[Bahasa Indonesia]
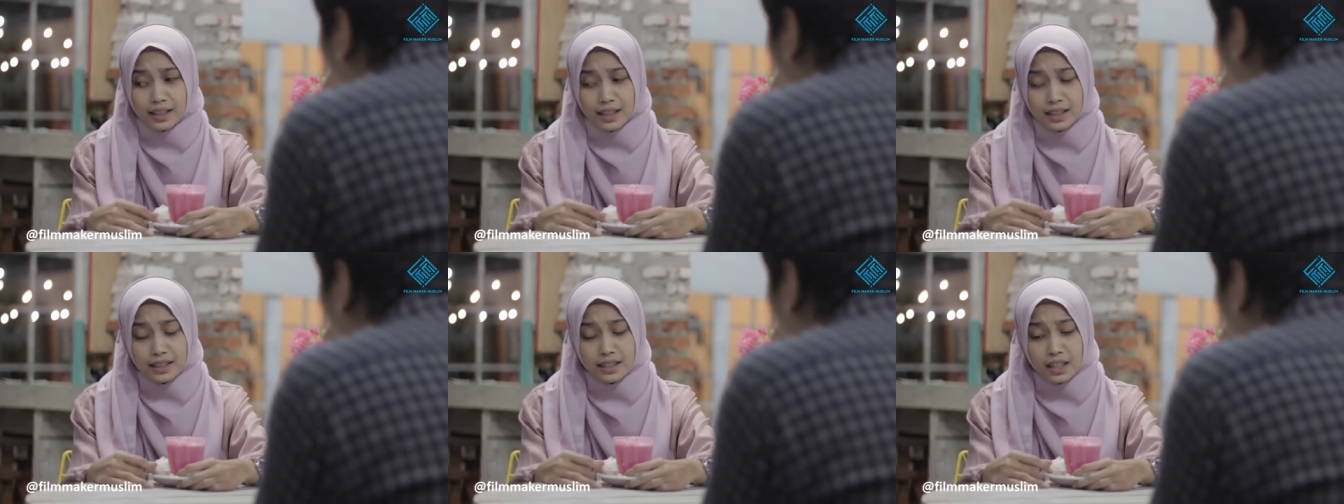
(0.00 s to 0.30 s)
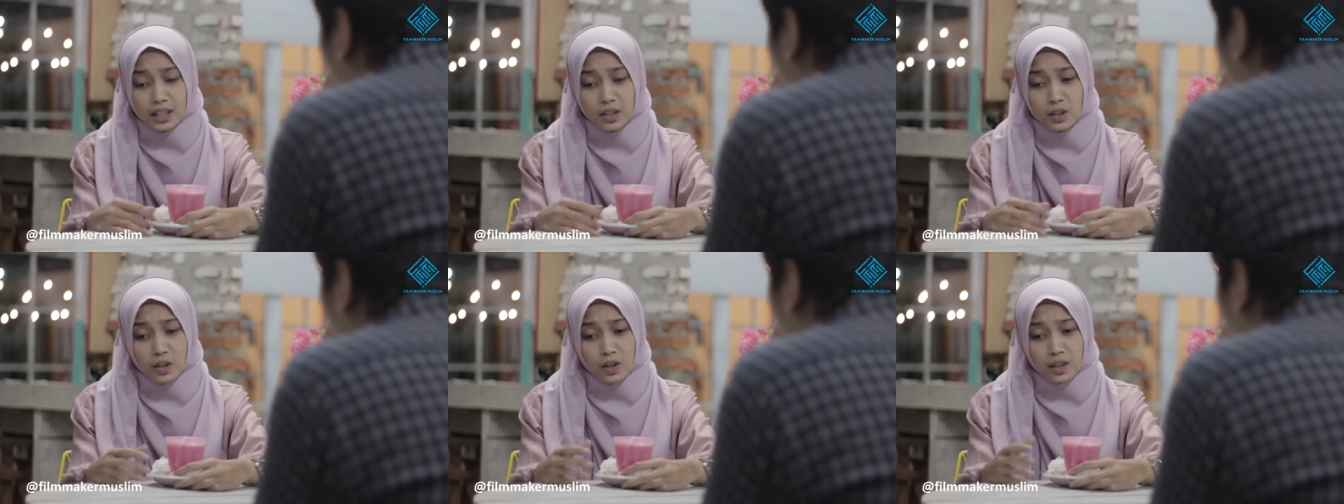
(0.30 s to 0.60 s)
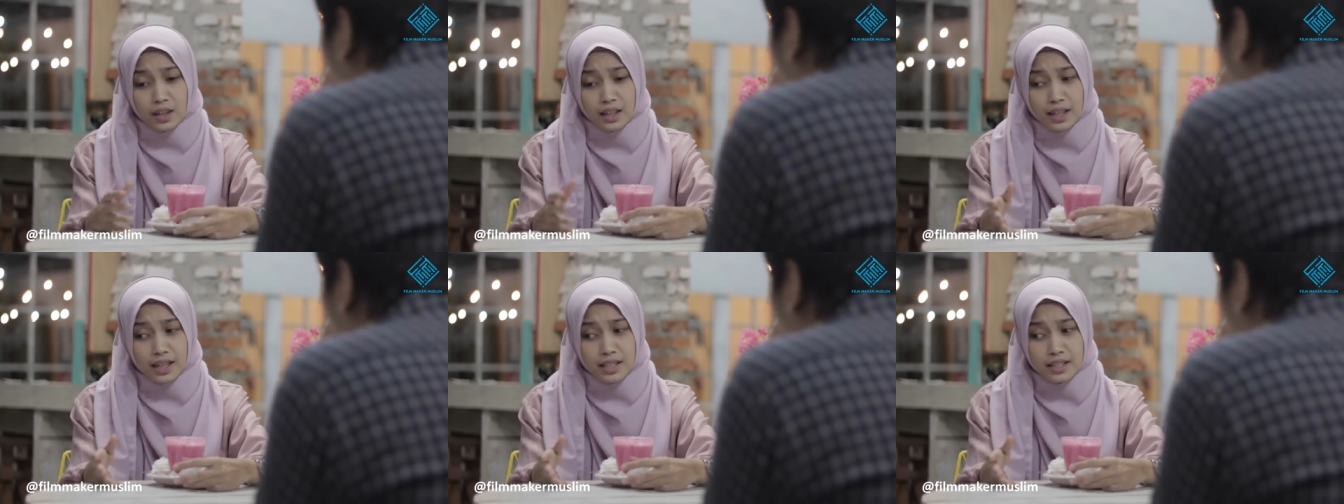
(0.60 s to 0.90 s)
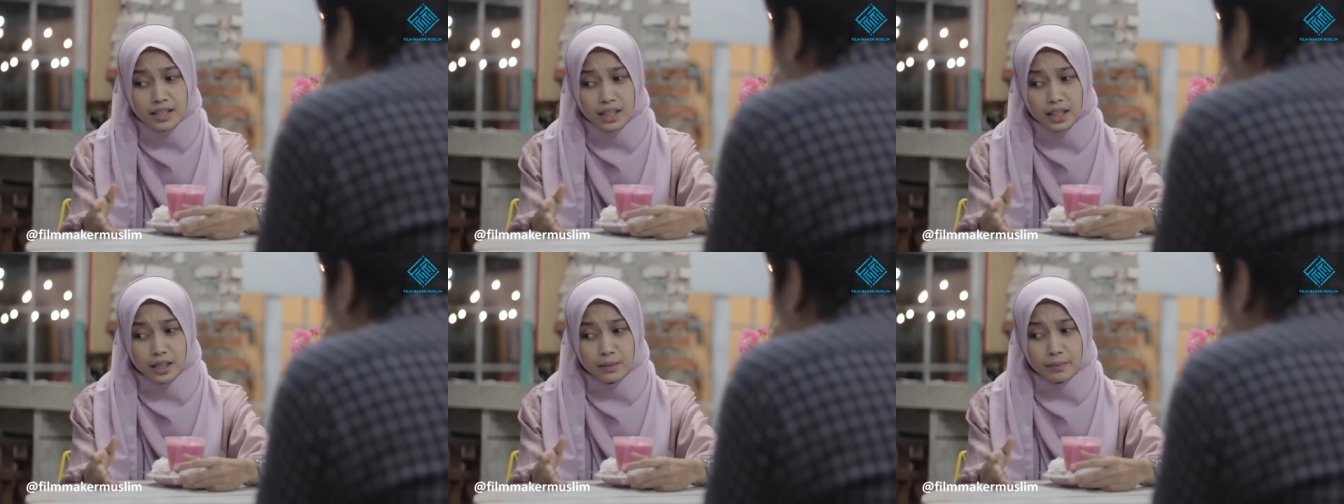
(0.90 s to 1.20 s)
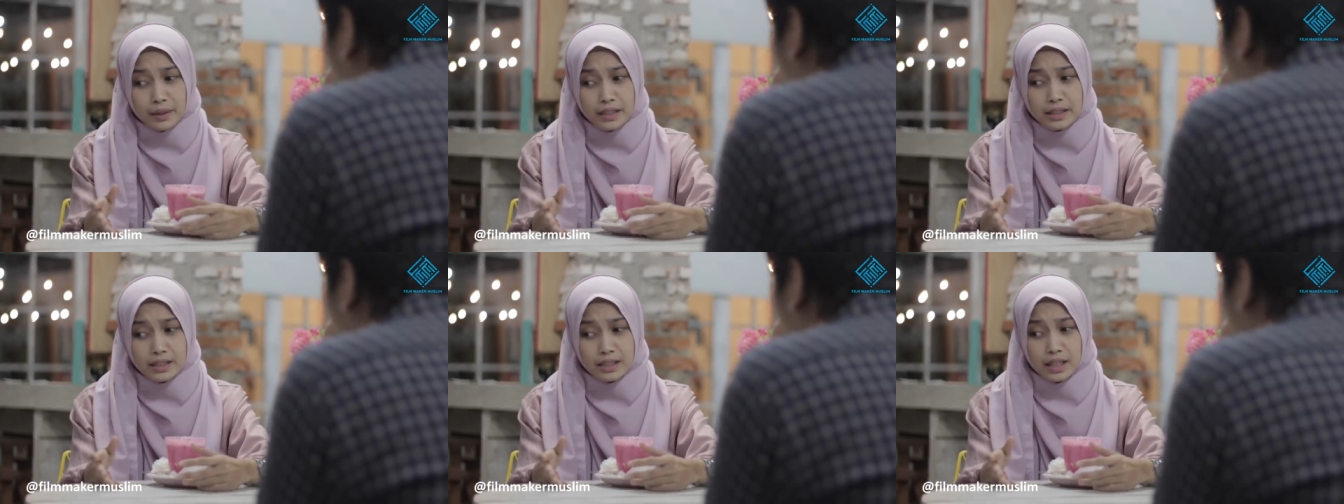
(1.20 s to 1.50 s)
kan kalau orang ngajakin
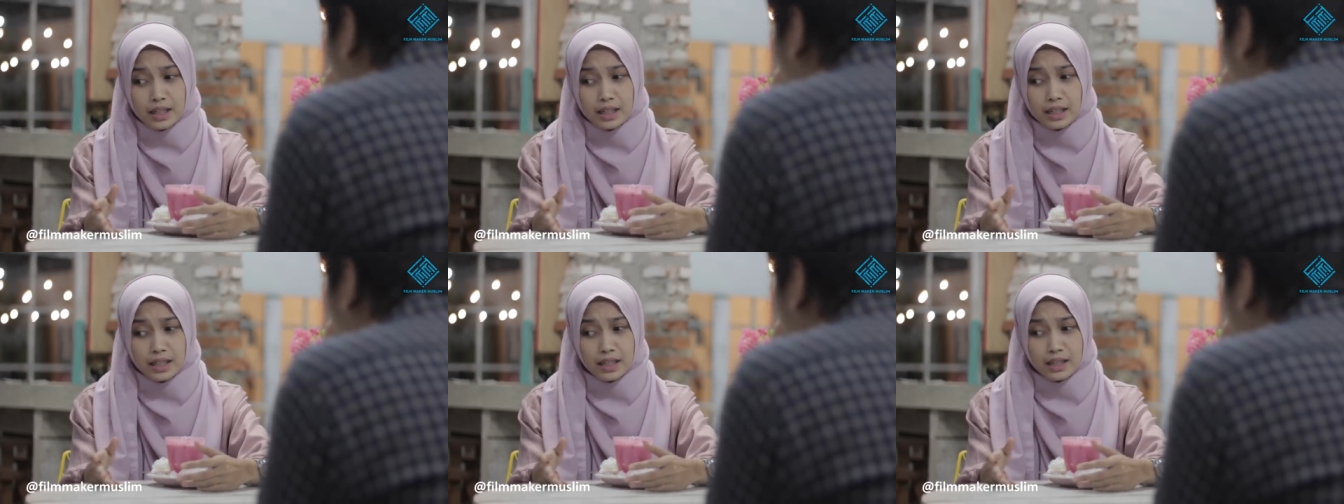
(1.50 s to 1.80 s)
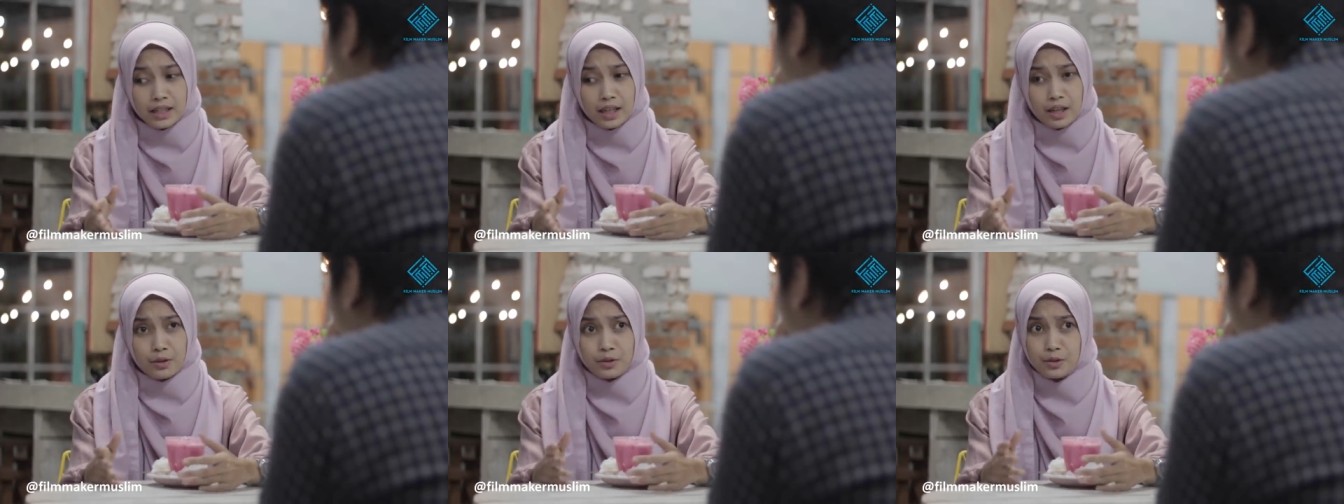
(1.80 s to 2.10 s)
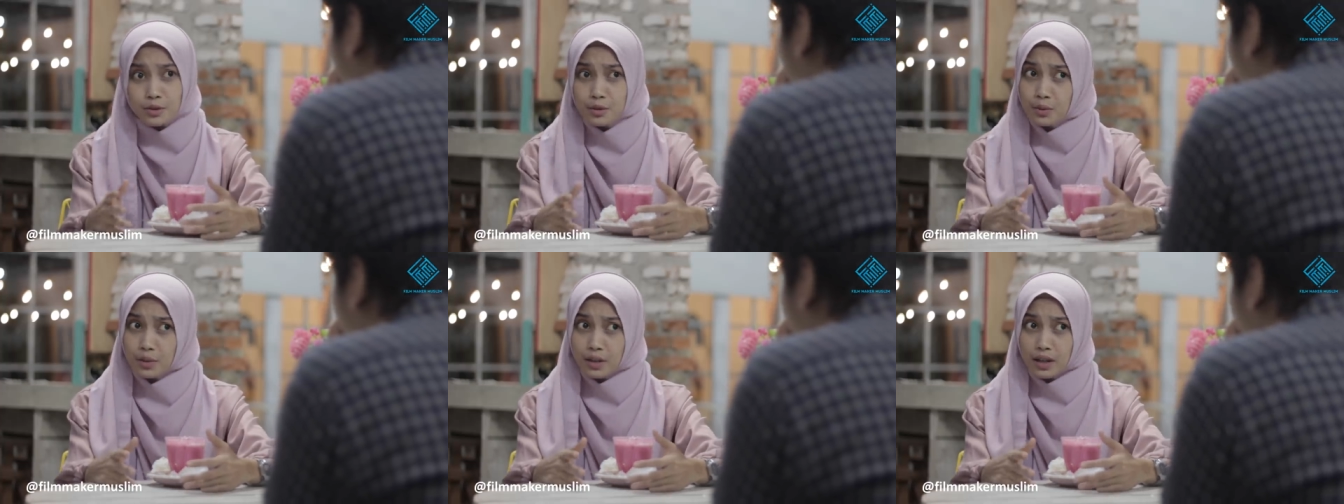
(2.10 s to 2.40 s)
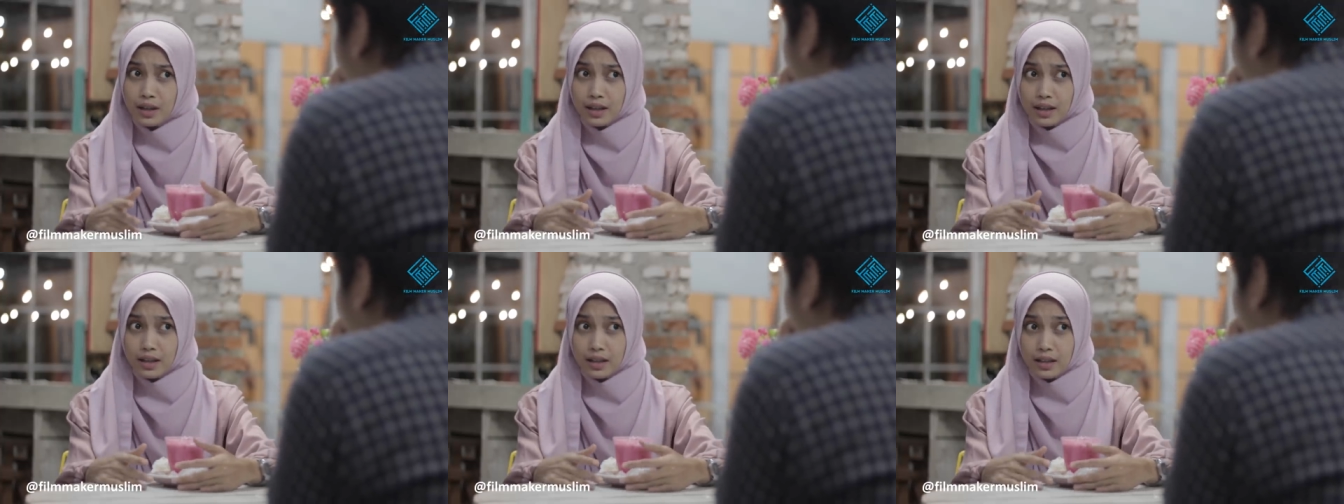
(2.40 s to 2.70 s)
pacaran harus suka